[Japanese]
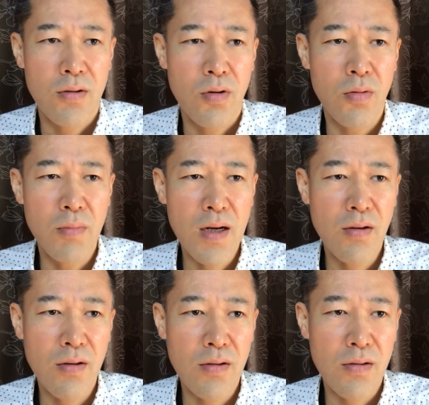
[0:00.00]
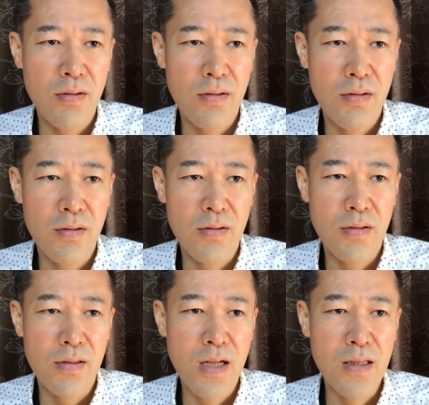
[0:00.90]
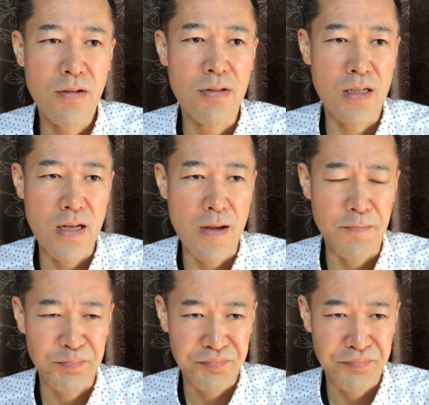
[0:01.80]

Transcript: うほんまの何て言うんですかね